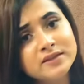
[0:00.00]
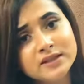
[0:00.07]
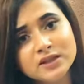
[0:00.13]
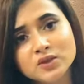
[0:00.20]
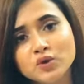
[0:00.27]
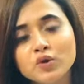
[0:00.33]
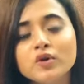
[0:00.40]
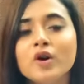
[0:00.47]
শেষ
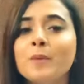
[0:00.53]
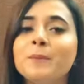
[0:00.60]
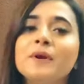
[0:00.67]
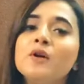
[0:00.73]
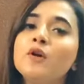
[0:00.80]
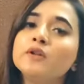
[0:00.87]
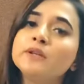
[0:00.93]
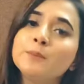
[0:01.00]
করেও আপনারা
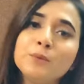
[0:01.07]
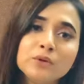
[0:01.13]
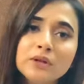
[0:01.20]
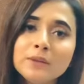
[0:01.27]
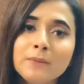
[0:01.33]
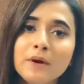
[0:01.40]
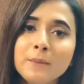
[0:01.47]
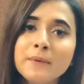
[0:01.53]
লতে
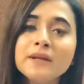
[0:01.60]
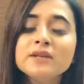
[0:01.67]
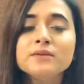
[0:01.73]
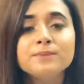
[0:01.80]
পড়তে পারবেন